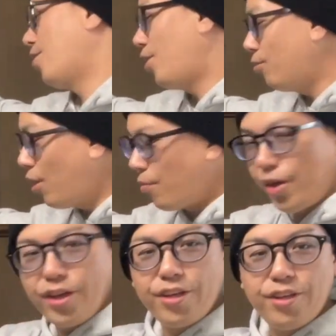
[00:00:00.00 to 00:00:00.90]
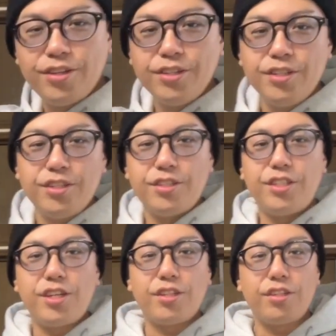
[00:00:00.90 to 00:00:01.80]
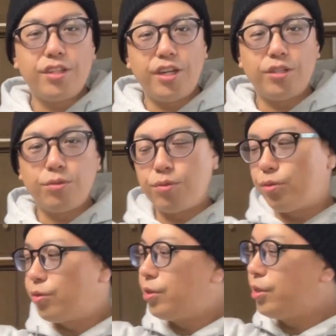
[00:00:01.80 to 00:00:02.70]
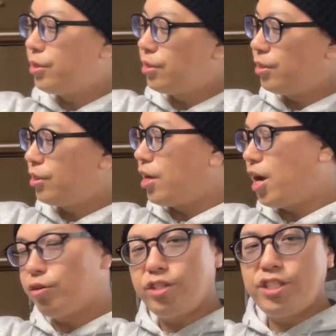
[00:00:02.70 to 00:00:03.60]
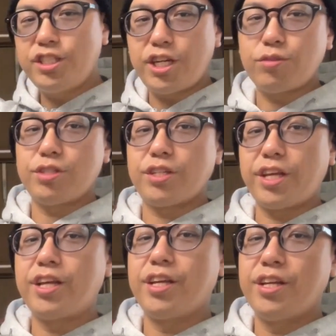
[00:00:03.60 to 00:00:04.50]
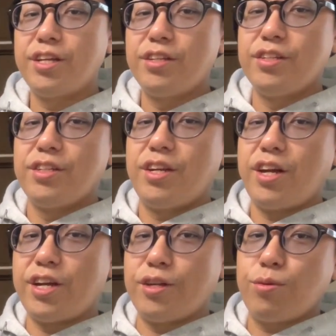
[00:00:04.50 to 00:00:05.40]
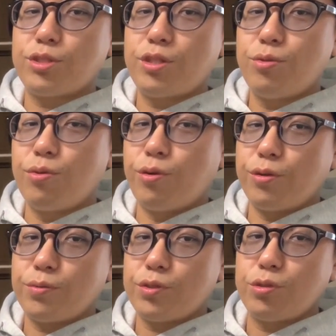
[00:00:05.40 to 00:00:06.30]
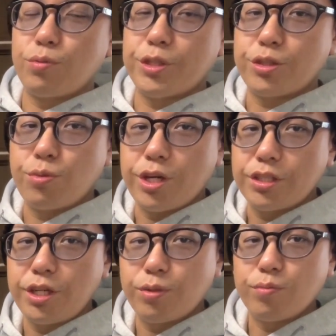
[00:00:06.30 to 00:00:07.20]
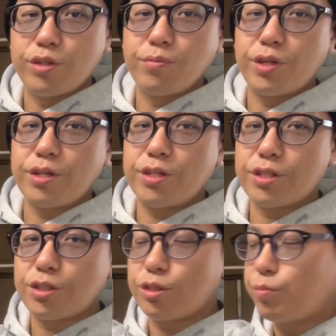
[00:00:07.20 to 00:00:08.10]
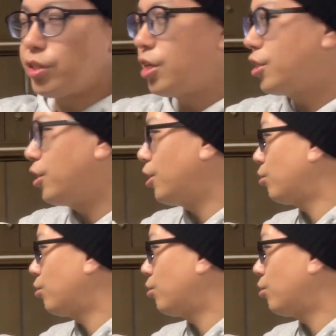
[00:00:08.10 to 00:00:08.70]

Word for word: んねんぐらい前に買った、あの、アールティージー ジャケットですよね。はい、こちらの方を、ちょっとまた紹介したいと思います。まあ、最近、あ